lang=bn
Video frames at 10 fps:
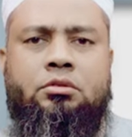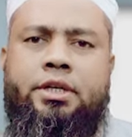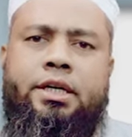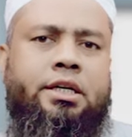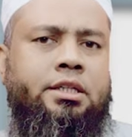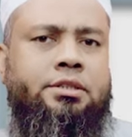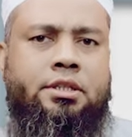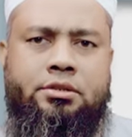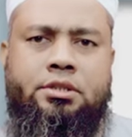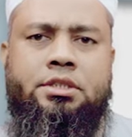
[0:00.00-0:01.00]
ও হেডনেক
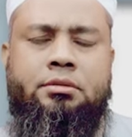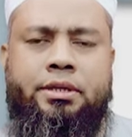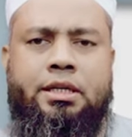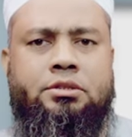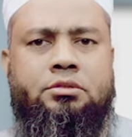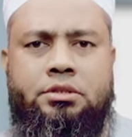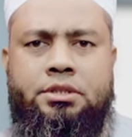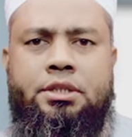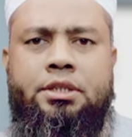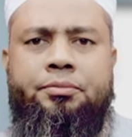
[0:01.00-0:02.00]
সার্জন হিসেবে কাজ করছি